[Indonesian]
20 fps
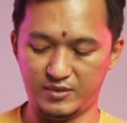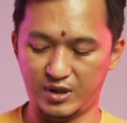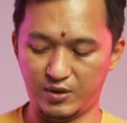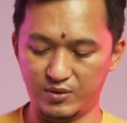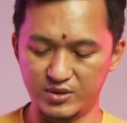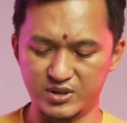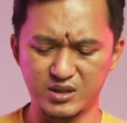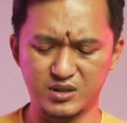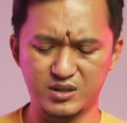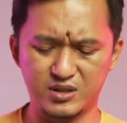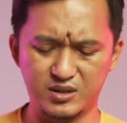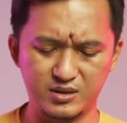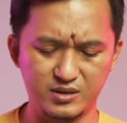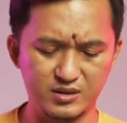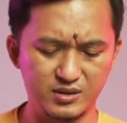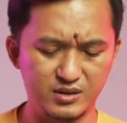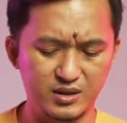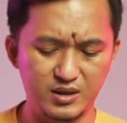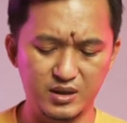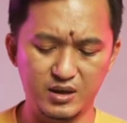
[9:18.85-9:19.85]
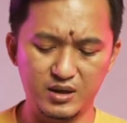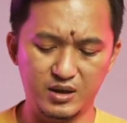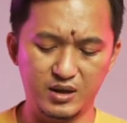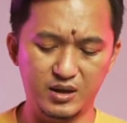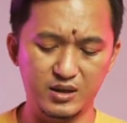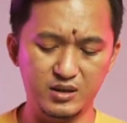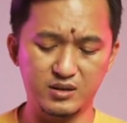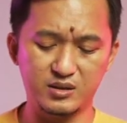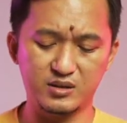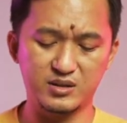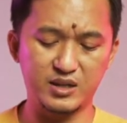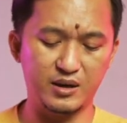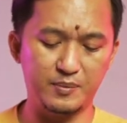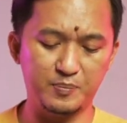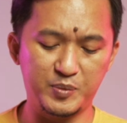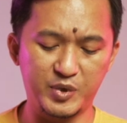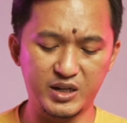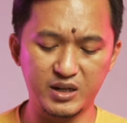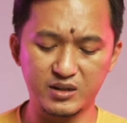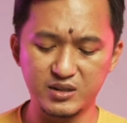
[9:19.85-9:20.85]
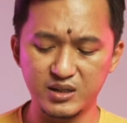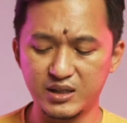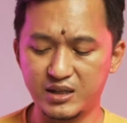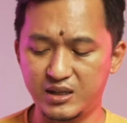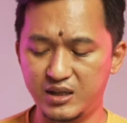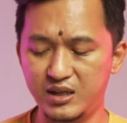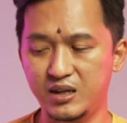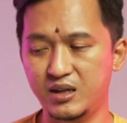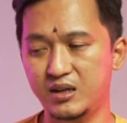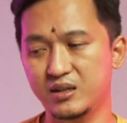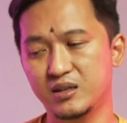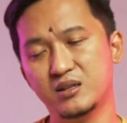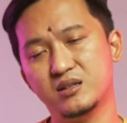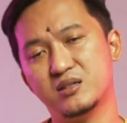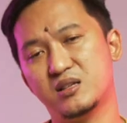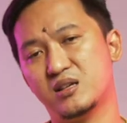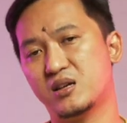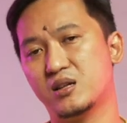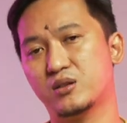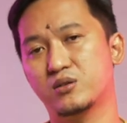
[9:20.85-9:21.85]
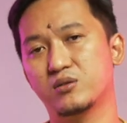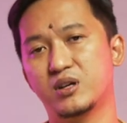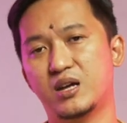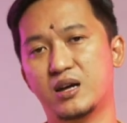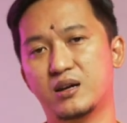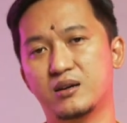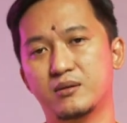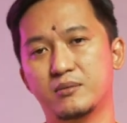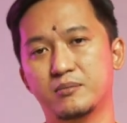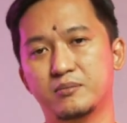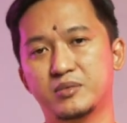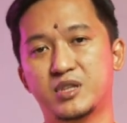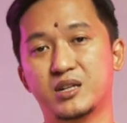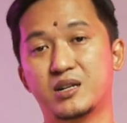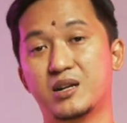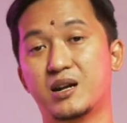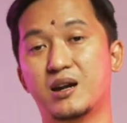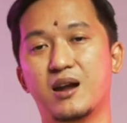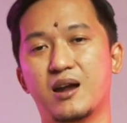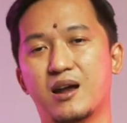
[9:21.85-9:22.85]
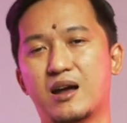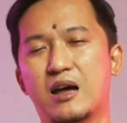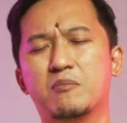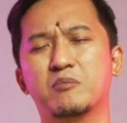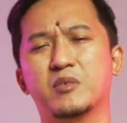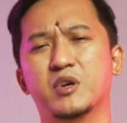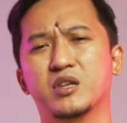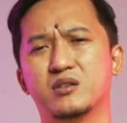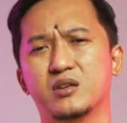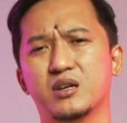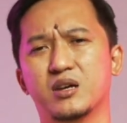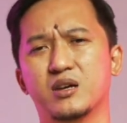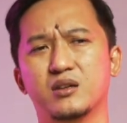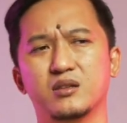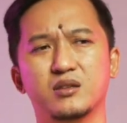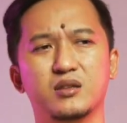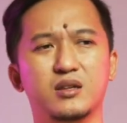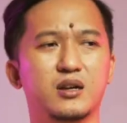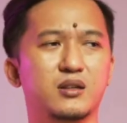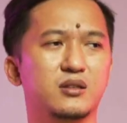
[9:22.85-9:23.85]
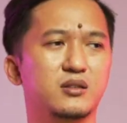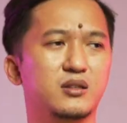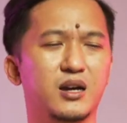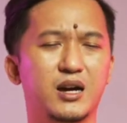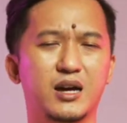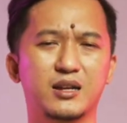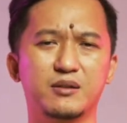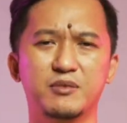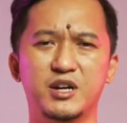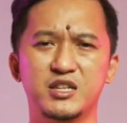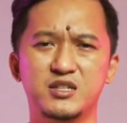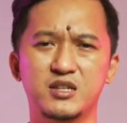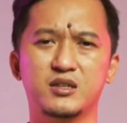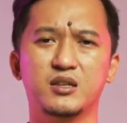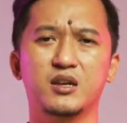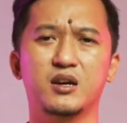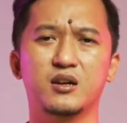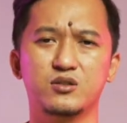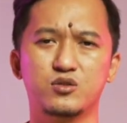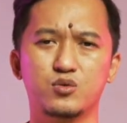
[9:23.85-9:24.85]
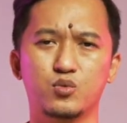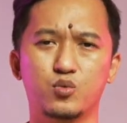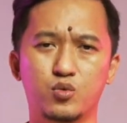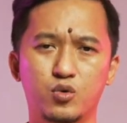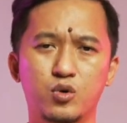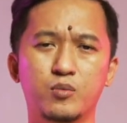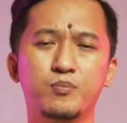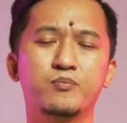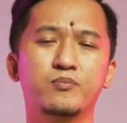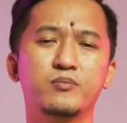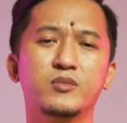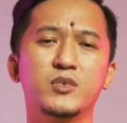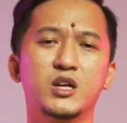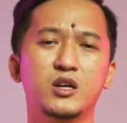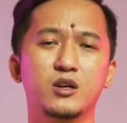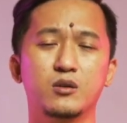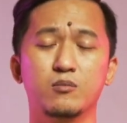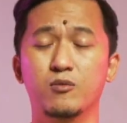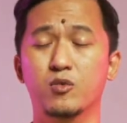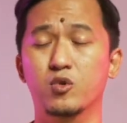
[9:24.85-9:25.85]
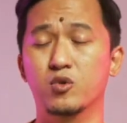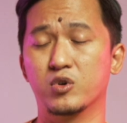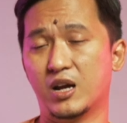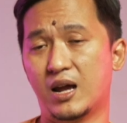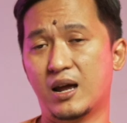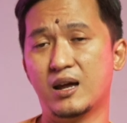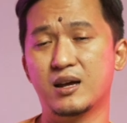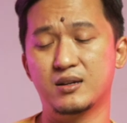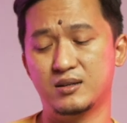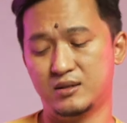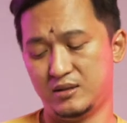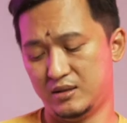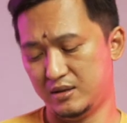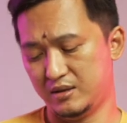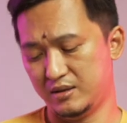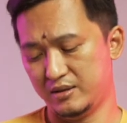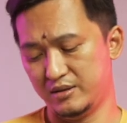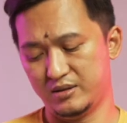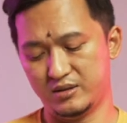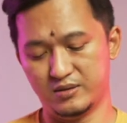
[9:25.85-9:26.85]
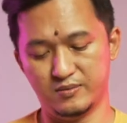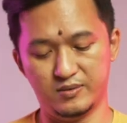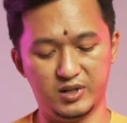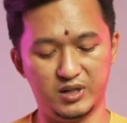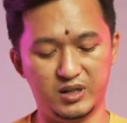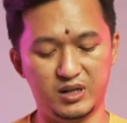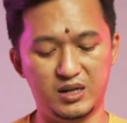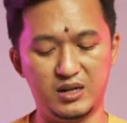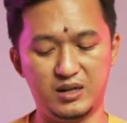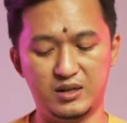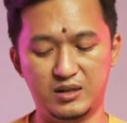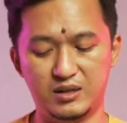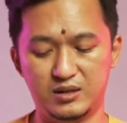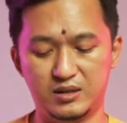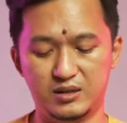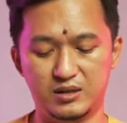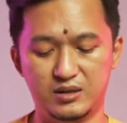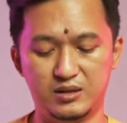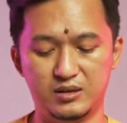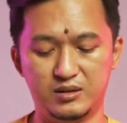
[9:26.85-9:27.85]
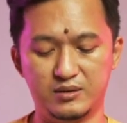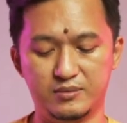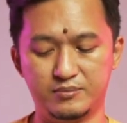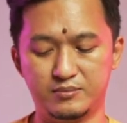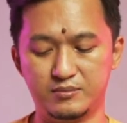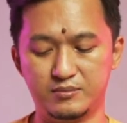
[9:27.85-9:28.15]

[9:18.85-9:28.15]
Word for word: which is ini saya pikir sih Ki ini salah satu yang terlengkap gitu ya dan dengan budget yang cukup murah sebenarnya uh,